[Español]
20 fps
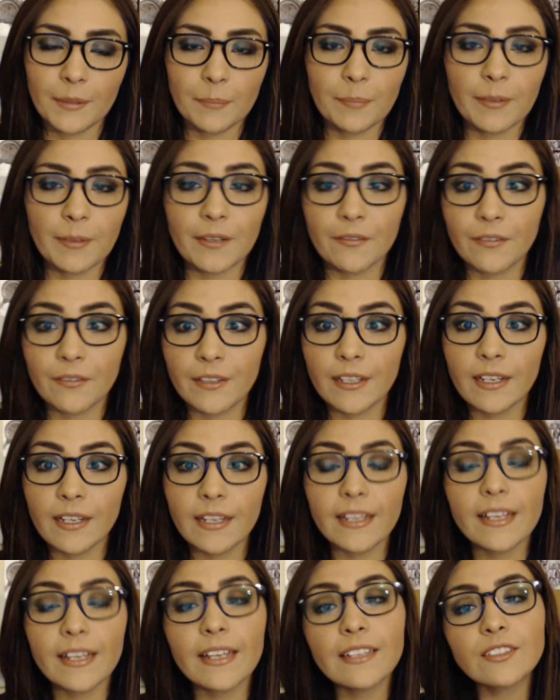perfil
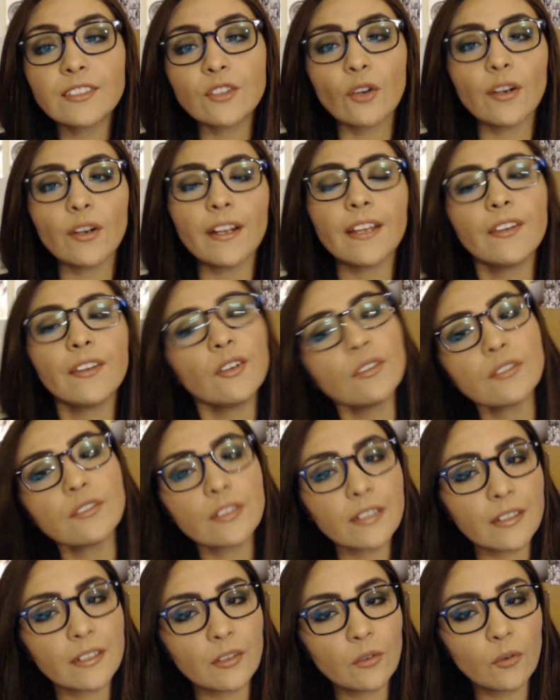y son ellos
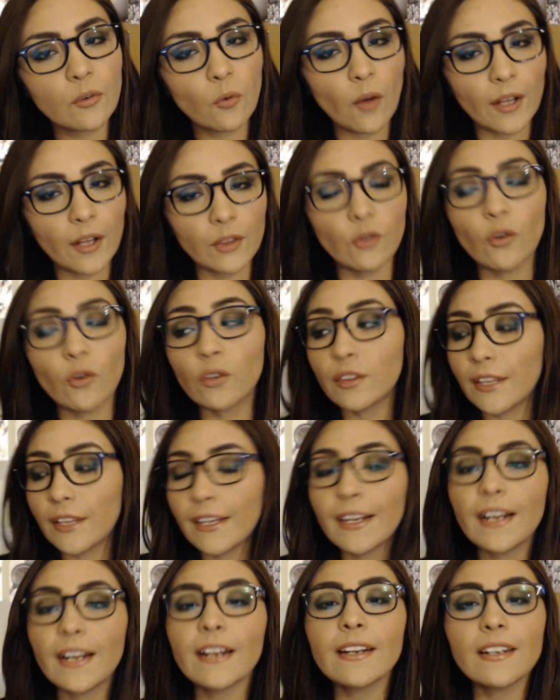cuando
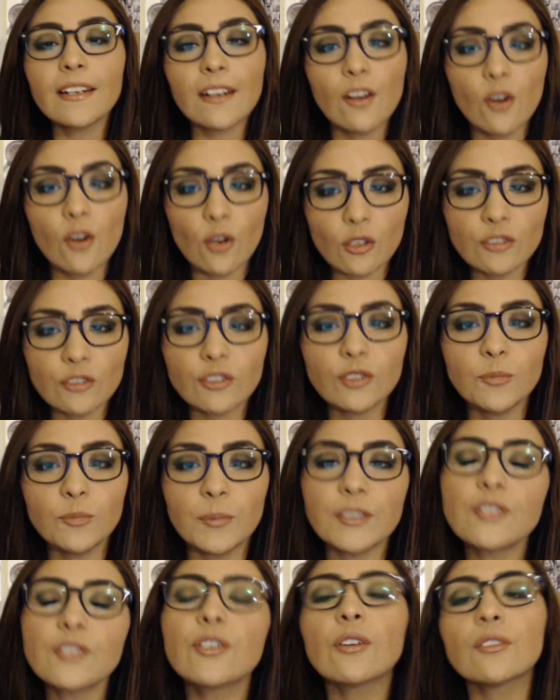tengan los
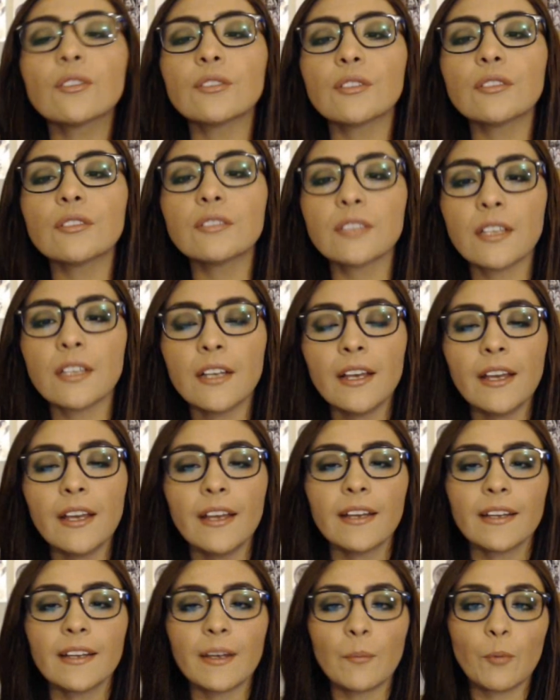sospechosos
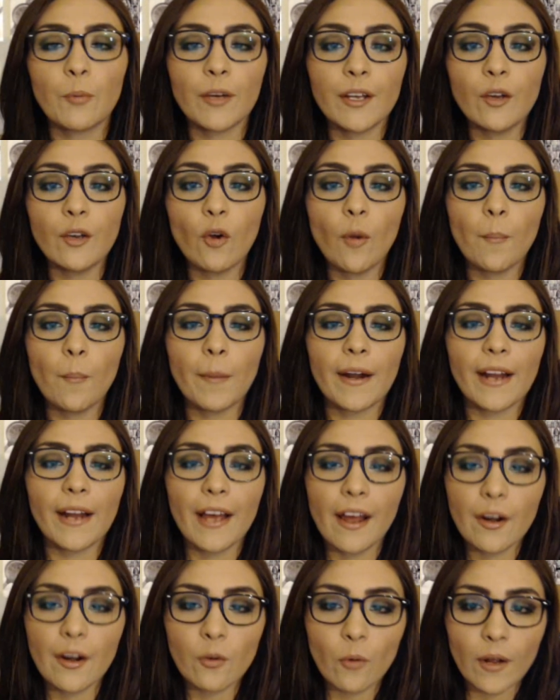que pueden
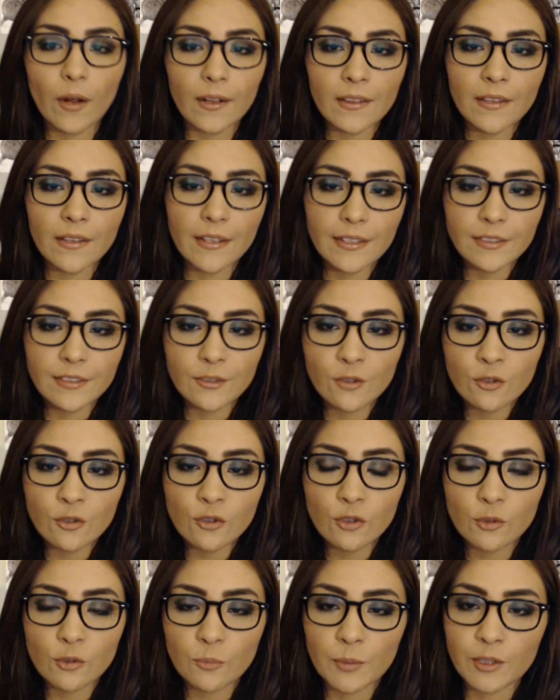comparar cuál de estos
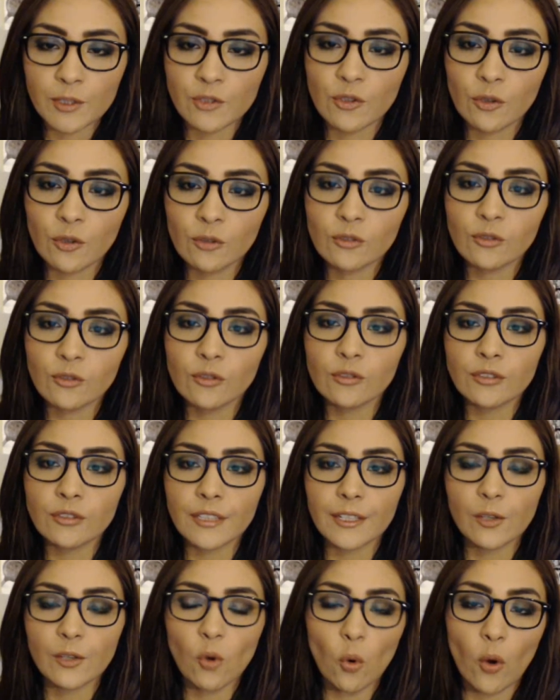sospechosos
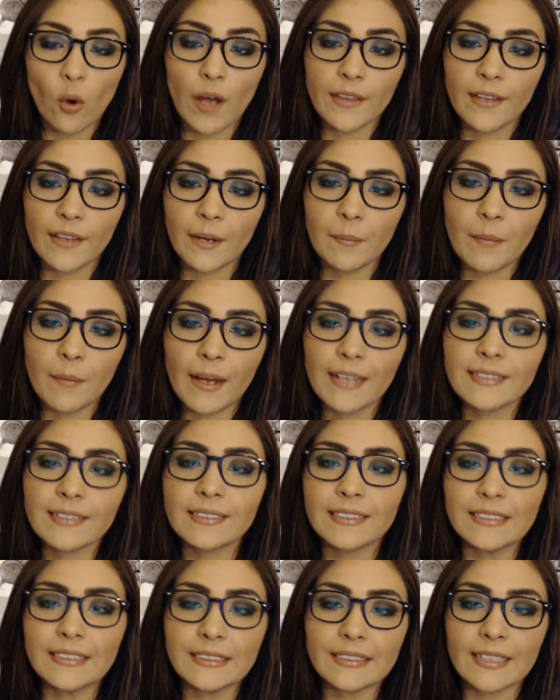encuadra más
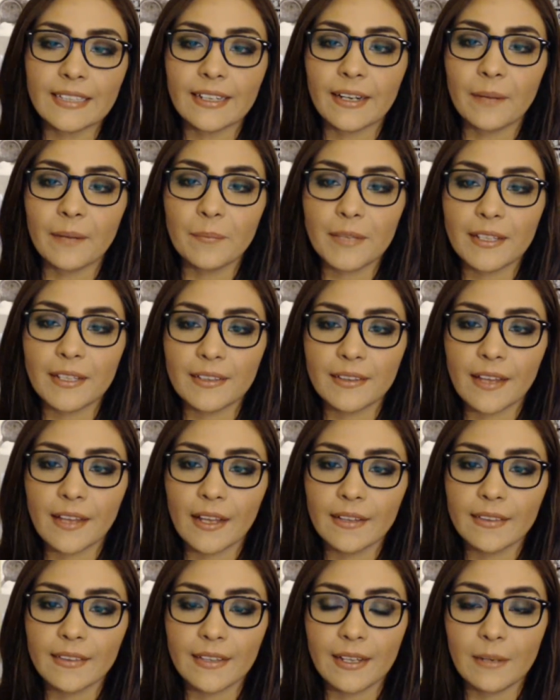en esta herramienta
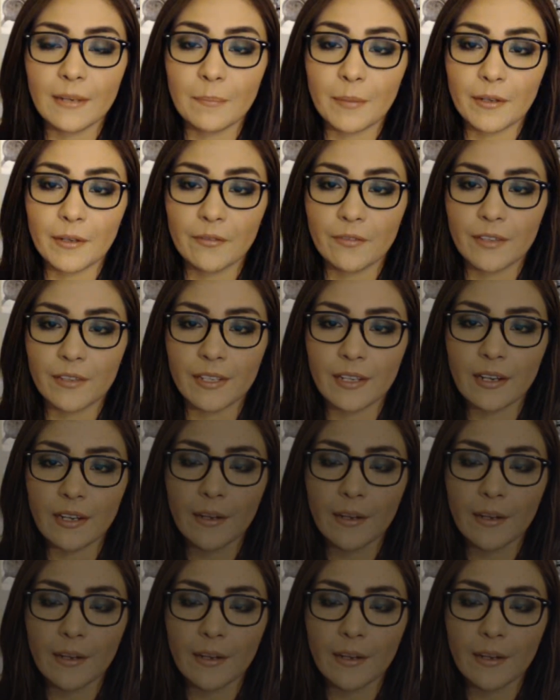del perfil